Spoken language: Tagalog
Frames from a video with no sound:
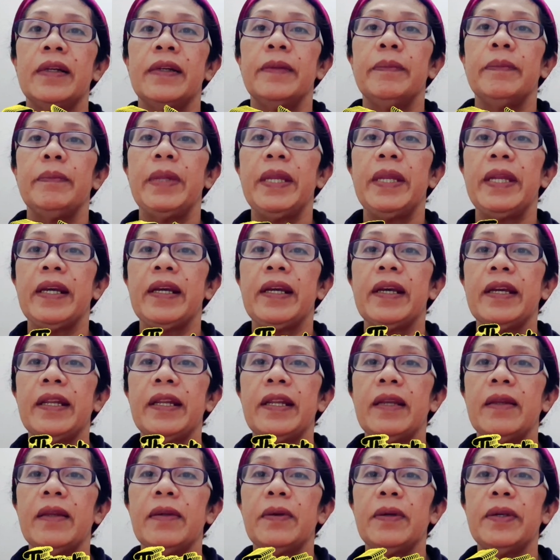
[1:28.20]
Binigay
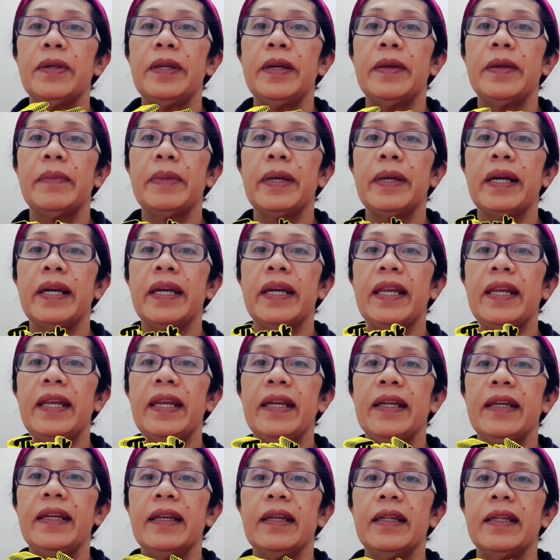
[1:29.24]
ni Lord ang mga
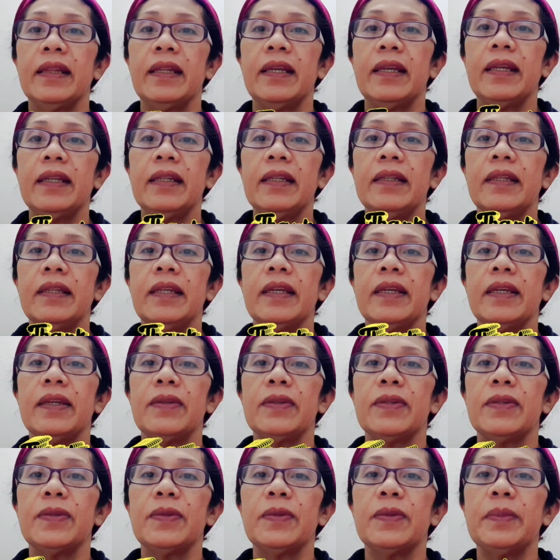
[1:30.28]
hiling natin. Thank you
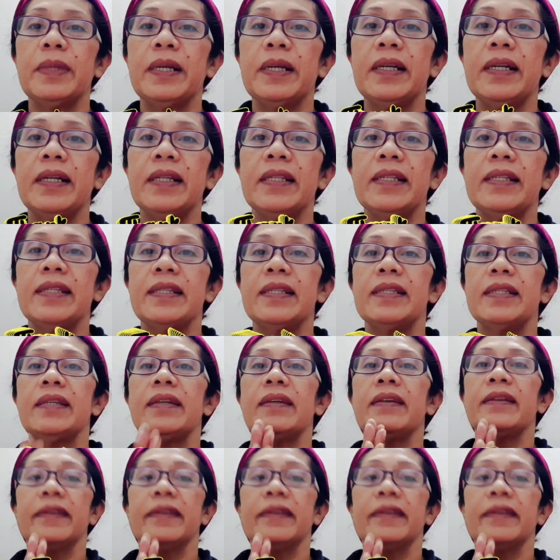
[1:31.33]
so much